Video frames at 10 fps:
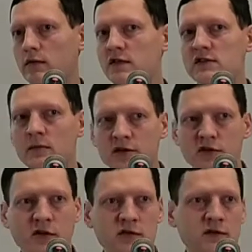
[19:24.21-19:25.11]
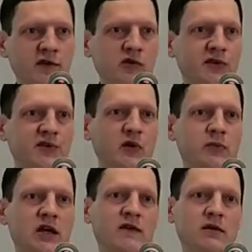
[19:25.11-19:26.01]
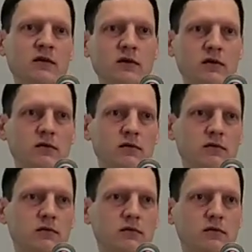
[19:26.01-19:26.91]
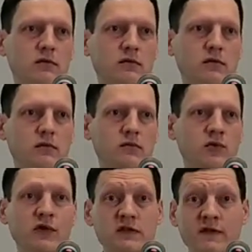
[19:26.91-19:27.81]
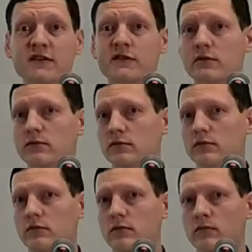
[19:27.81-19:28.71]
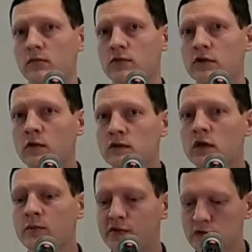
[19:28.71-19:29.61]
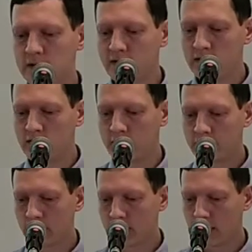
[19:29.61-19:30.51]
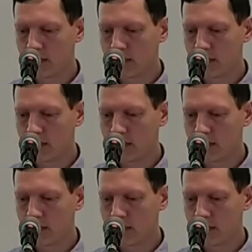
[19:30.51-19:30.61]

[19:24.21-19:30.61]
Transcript: Więc nie będziesz lekceważył Bożego prawa, bo ono jest ważne, bo ono okazuje Bożą sprawiedliwość.